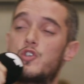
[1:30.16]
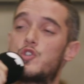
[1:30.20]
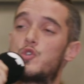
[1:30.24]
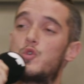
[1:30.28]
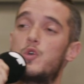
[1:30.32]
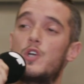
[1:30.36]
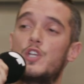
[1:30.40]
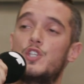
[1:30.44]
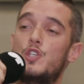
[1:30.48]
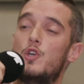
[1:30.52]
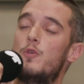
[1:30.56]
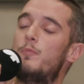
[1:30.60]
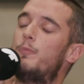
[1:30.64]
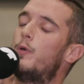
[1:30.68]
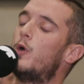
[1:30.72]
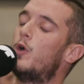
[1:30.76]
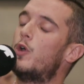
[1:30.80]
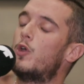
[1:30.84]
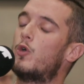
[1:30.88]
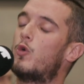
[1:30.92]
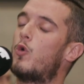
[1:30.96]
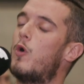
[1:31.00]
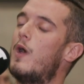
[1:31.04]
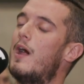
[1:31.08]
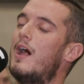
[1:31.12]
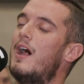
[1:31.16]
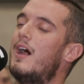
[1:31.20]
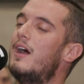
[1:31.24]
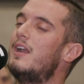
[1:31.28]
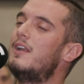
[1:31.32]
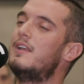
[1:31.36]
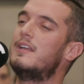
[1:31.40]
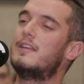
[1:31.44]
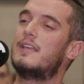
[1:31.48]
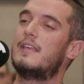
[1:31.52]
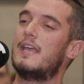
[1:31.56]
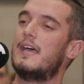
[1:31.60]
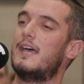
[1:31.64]
el sueño por
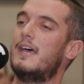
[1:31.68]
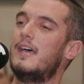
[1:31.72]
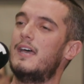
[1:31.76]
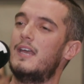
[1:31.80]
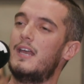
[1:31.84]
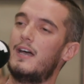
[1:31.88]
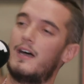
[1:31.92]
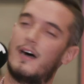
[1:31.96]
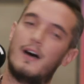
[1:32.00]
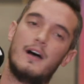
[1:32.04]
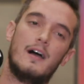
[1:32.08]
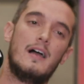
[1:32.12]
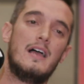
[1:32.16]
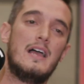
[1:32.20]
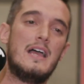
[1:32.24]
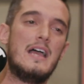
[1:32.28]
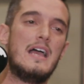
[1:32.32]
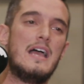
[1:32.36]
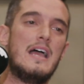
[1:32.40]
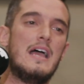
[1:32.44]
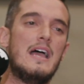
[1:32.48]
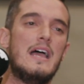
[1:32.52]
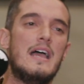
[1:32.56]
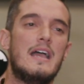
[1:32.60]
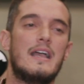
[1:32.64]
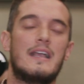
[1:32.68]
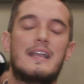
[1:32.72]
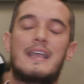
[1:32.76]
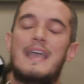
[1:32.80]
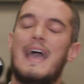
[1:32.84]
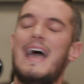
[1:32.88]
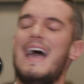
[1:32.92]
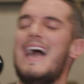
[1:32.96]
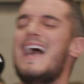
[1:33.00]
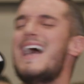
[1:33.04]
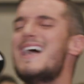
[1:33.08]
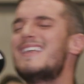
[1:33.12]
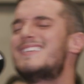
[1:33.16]
cualquiera,
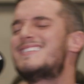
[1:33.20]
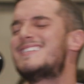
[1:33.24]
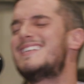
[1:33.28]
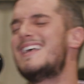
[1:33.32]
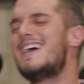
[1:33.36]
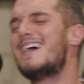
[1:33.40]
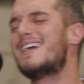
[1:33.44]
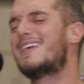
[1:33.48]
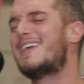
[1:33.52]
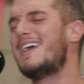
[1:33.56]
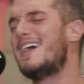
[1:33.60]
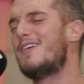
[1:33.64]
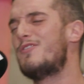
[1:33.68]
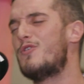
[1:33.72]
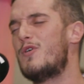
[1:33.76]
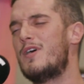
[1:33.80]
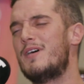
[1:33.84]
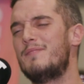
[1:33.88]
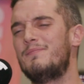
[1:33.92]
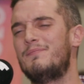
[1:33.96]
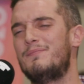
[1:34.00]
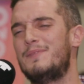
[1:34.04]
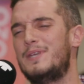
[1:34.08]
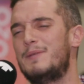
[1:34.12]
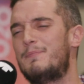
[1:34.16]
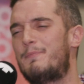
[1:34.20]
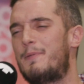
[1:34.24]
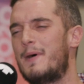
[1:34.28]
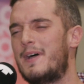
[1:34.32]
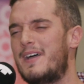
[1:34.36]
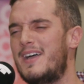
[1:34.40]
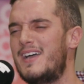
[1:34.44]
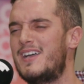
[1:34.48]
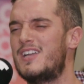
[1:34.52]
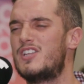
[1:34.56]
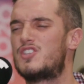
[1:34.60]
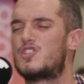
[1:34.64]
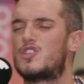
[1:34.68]
que se quedó en mi
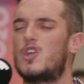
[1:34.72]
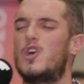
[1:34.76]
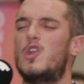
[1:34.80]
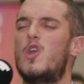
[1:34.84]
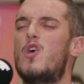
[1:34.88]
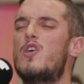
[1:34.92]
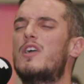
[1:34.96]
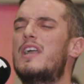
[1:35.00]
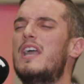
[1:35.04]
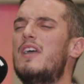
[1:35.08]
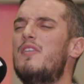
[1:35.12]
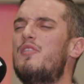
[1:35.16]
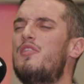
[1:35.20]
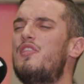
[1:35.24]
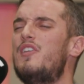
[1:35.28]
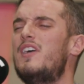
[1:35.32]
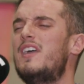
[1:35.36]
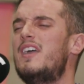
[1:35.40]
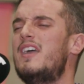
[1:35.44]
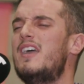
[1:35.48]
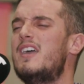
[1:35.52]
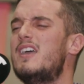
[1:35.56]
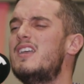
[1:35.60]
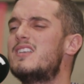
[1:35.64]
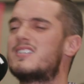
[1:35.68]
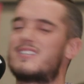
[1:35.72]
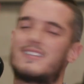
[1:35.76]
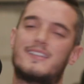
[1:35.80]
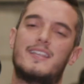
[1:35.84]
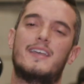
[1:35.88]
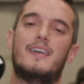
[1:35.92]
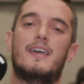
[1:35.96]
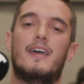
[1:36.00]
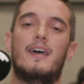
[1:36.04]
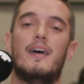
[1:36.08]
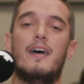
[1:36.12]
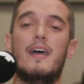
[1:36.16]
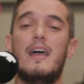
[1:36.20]
pecho lo que
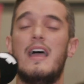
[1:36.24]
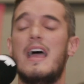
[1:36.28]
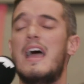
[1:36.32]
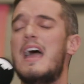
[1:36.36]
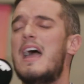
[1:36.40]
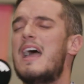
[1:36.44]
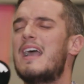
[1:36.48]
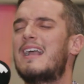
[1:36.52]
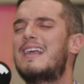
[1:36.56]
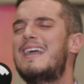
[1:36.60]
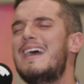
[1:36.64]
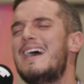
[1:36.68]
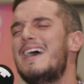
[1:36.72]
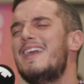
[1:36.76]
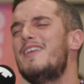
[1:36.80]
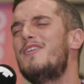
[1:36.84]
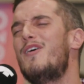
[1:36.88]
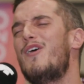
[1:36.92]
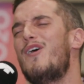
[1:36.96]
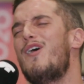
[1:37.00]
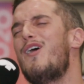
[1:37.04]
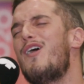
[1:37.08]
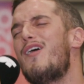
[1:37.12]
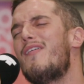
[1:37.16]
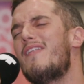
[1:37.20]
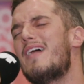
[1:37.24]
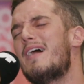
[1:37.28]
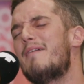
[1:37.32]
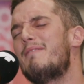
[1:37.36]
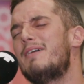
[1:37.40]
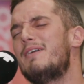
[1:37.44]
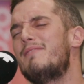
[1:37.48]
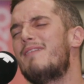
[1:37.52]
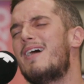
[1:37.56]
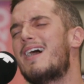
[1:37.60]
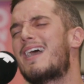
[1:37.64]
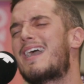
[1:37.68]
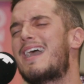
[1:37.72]
hiciste, que no
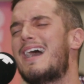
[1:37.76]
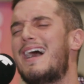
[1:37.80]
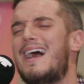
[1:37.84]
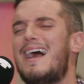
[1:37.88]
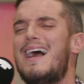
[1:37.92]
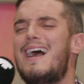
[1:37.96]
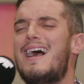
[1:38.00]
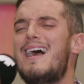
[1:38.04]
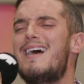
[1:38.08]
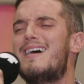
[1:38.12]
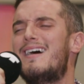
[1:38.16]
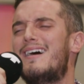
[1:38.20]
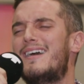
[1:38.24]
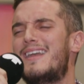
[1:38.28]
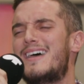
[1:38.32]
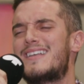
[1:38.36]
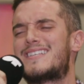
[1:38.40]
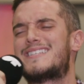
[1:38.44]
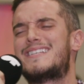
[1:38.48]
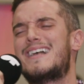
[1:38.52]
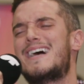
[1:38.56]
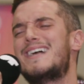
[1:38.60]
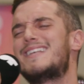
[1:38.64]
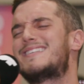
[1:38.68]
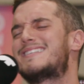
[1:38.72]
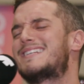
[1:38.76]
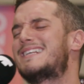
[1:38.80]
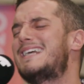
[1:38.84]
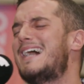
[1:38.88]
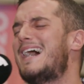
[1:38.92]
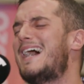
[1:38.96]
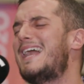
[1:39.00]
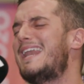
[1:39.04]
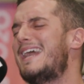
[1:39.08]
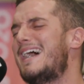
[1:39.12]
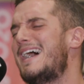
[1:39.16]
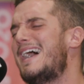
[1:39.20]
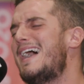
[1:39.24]
debí bajar esa
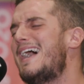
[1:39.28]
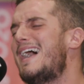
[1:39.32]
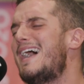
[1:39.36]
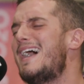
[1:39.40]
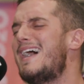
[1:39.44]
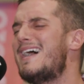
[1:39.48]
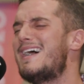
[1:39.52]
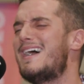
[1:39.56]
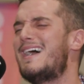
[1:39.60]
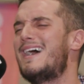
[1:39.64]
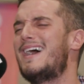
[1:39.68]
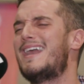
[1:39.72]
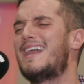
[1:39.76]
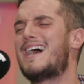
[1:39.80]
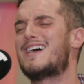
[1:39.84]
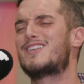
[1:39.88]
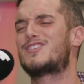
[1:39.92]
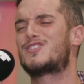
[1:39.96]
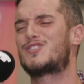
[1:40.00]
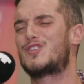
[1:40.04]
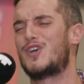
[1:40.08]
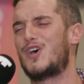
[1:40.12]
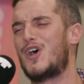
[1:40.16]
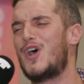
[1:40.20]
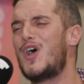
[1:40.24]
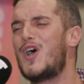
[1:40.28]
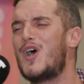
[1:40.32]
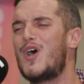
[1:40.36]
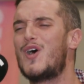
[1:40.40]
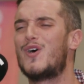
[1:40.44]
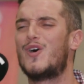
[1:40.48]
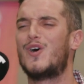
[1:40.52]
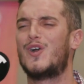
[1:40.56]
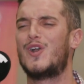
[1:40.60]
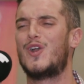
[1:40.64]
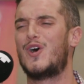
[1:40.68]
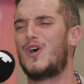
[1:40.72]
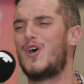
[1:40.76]
escalera,
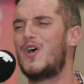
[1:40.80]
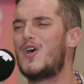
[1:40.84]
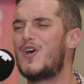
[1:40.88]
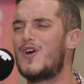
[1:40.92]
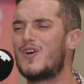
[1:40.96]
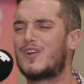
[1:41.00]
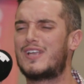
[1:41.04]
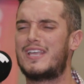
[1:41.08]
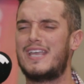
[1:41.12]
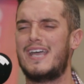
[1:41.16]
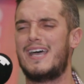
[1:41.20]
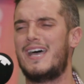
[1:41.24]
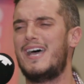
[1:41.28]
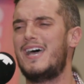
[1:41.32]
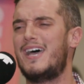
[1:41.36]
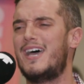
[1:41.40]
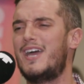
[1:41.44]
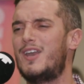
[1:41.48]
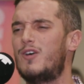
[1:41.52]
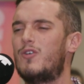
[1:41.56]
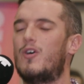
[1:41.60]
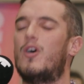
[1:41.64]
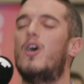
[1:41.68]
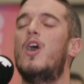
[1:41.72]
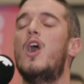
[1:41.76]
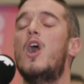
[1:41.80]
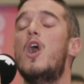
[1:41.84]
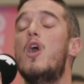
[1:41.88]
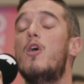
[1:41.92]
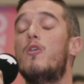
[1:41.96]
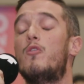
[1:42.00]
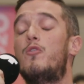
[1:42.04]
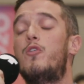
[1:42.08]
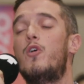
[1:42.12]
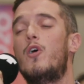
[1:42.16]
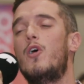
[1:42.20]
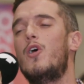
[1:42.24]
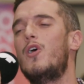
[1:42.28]
solo quiero
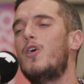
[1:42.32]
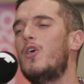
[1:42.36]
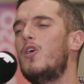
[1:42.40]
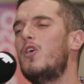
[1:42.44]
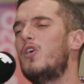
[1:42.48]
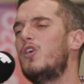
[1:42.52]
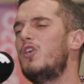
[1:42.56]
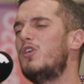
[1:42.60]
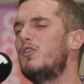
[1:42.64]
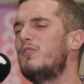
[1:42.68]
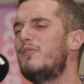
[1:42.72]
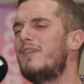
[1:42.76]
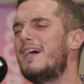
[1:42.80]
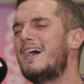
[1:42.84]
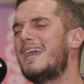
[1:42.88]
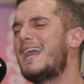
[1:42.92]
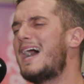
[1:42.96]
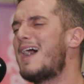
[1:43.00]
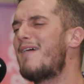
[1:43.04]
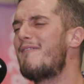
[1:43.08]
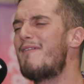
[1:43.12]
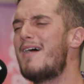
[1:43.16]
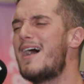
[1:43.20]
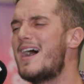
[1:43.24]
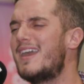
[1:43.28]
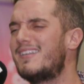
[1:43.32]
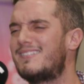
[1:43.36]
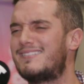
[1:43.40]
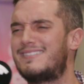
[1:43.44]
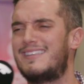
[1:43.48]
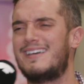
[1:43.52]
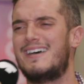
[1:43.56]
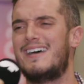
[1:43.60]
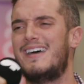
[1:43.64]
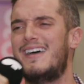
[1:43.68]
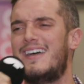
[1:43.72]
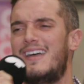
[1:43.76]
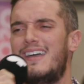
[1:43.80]
volver a
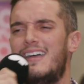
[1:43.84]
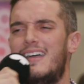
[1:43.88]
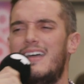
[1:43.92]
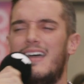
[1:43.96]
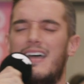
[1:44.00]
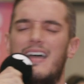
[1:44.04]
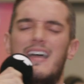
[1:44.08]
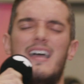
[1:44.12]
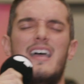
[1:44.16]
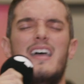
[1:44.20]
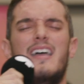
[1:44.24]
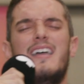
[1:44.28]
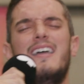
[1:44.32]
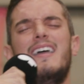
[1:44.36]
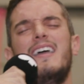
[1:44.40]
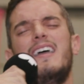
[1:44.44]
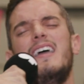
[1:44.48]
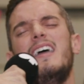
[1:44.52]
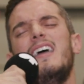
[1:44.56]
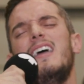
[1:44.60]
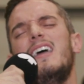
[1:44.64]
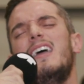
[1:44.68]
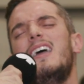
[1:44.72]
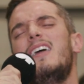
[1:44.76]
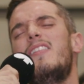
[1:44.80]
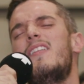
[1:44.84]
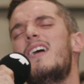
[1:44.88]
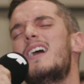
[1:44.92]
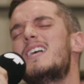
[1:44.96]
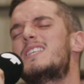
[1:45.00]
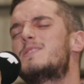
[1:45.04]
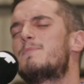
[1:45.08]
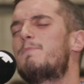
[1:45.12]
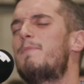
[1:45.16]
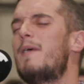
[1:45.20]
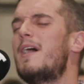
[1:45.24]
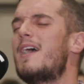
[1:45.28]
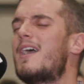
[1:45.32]
verte y
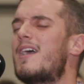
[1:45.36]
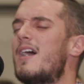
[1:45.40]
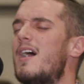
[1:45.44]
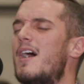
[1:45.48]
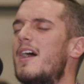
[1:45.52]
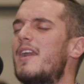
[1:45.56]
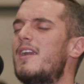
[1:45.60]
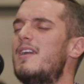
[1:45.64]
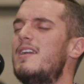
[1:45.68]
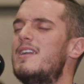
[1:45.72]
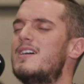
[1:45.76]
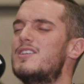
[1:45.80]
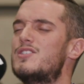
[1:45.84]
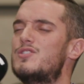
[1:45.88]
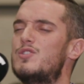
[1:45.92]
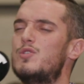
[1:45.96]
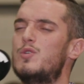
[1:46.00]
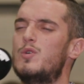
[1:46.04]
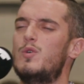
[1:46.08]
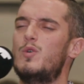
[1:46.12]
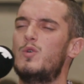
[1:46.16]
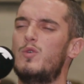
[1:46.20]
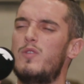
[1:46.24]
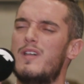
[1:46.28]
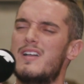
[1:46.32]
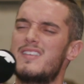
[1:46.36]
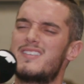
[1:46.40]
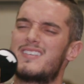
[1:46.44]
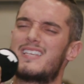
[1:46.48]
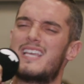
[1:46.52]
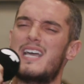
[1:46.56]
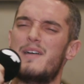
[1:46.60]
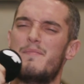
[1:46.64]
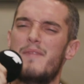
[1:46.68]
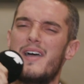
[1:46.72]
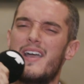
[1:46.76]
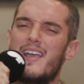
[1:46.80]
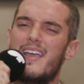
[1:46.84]
despejar las dudas
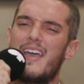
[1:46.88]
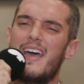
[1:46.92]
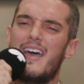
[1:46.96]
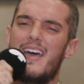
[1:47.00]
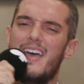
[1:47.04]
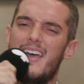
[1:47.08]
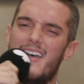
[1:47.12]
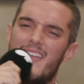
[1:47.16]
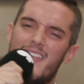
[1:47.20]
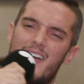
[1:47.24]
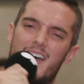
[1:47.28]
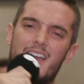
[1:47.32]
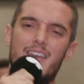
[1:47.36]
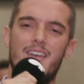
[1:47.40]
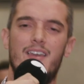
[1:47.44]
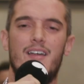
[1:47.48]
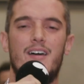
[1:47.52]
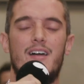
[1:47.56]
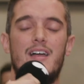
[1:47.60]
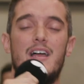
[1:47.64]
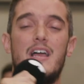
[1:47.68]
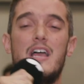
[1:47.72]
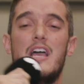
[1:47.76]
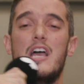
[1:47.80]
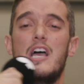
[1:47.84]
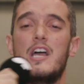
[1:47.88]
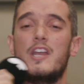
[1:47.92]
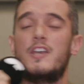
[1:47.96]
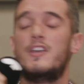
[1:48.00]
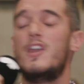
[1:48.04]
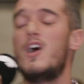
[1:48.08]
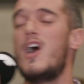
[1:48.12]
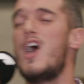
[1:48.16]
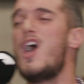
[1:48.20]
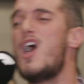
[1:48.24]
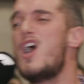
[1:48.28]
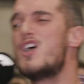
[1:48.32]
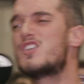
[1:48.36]
que me quedan.
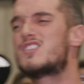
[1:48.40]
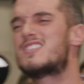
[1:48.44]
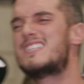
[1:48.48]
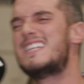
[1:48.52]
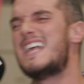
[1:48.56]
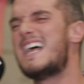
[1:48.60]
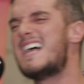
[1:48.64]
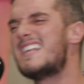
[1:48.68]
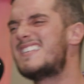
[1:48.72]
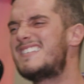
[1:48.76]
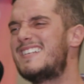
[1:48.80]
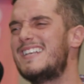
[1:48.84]
No sé